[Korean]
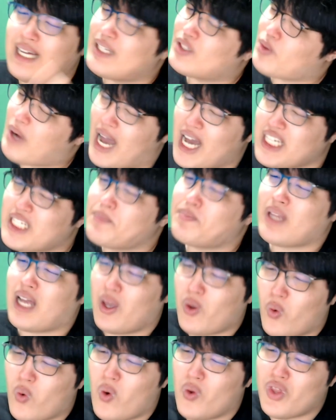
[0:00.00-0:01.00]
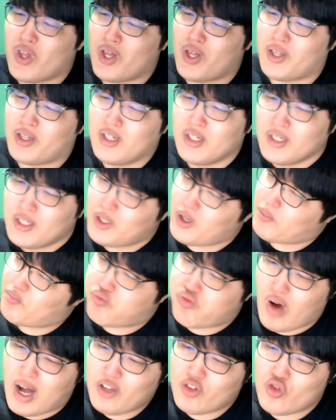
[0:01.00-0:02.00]
좀 아쉽다. 요거는 이거
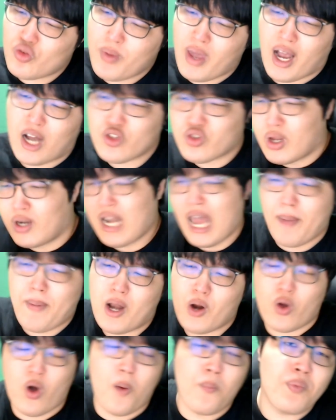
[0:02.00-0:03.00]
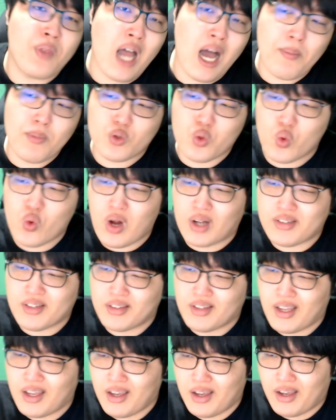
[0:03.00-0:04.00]
무한 구매해가지고 그냥 레벨업 겁나 하면 좋을 것
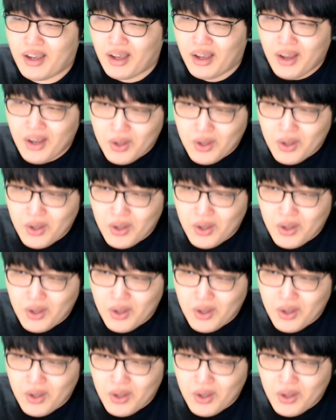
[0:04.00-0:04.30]
같은데